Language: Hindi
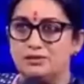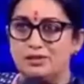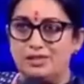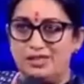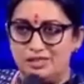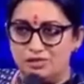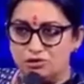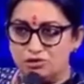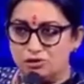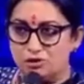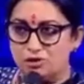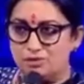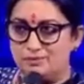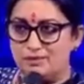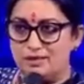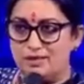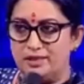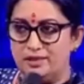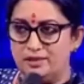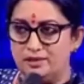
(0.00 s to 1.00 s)
ईरानी हो
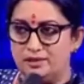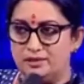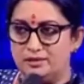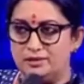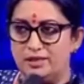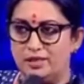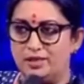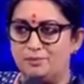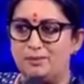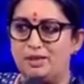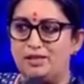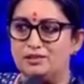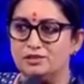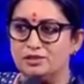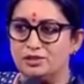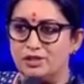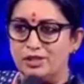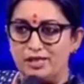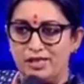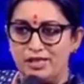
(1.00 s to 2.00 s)
गई और
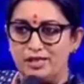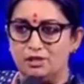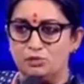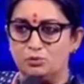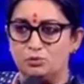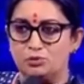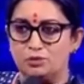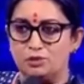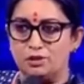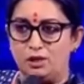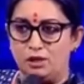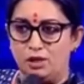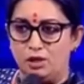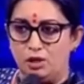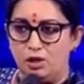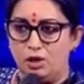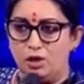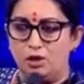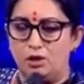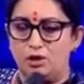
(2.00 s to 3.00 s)
लोगों ने कहा
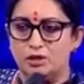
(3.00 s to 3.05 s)
कि